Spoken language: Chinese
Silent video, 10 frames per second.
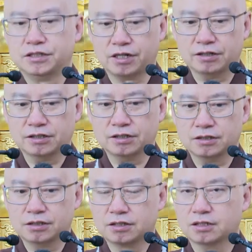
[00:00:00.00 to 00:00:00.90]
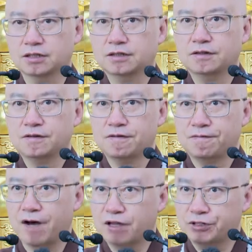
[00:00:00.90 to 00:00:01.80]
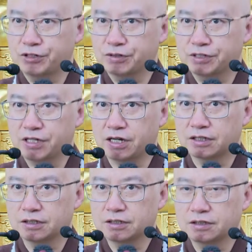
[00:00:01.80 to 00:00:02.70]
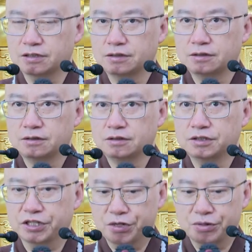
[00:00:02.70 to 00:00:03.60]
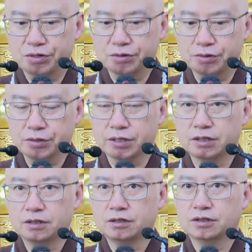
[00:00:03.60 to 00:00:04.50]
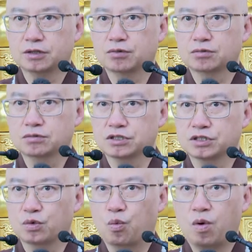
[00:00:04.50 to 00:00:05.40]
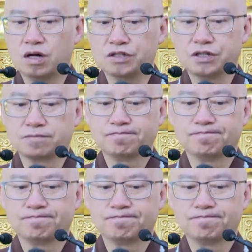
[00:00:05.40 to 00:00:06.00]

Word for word: 晓得这个凡是有相，的的确确都是妄想。